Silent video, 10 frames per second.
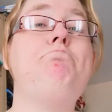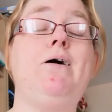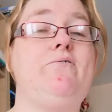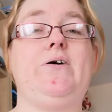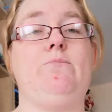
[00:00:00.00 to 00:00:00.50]

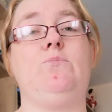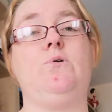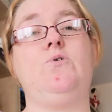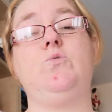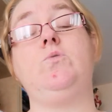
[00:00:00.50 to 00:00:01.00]
pas
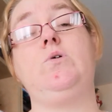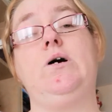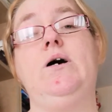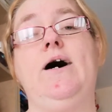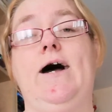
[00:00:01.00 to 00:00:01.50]
vraiment,
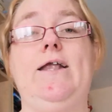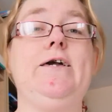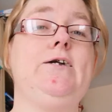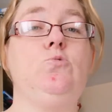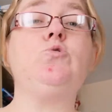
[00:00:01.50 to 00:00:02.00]

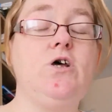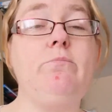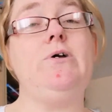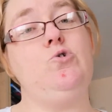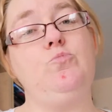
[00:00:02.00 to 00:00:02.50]
allez, qui n'ont
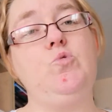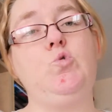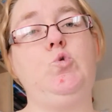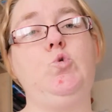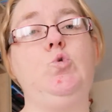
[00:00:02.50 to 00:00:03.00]
jamais lu
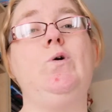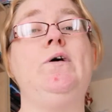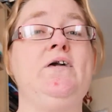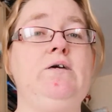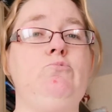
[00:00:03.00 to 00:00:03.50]
beaucoup,
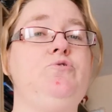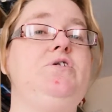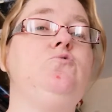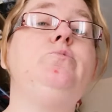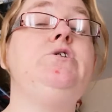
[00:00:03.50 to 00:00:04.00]
qui me
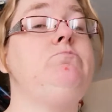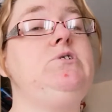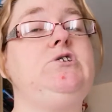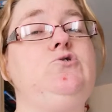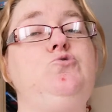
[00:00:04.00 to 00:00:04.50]
disent oui,
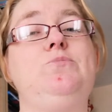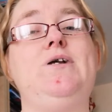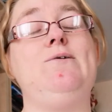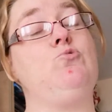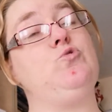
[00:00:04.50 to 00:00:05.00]
mais j'ai du
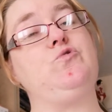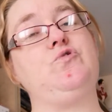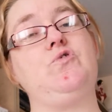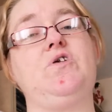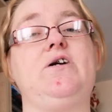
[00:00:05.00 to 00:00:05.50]
mal à me
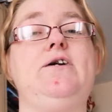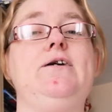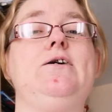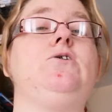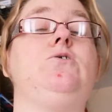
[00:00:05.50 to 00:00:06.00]

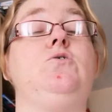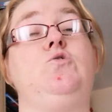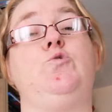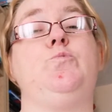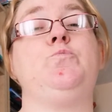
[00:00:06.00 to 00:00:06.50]
concentrer
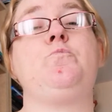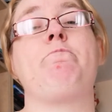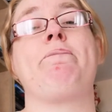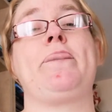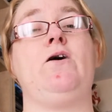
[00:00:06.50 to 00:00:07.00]
quand,
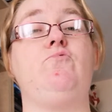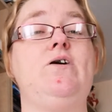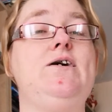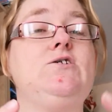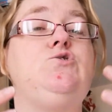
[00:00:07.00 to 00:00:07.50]

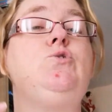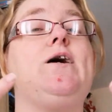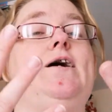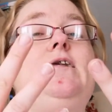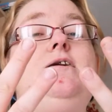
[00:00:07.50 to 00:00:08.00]
voilà,
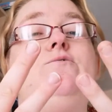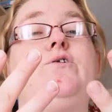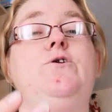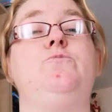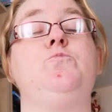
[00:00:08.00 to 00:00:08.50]
sur un
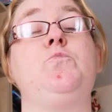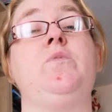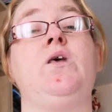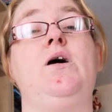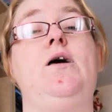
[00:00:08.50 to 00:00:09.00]
livre.
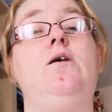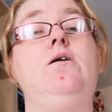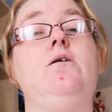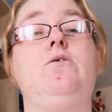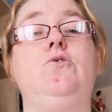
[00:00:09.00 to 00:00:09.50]

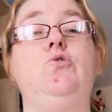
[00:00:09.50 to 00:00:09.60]
Alors,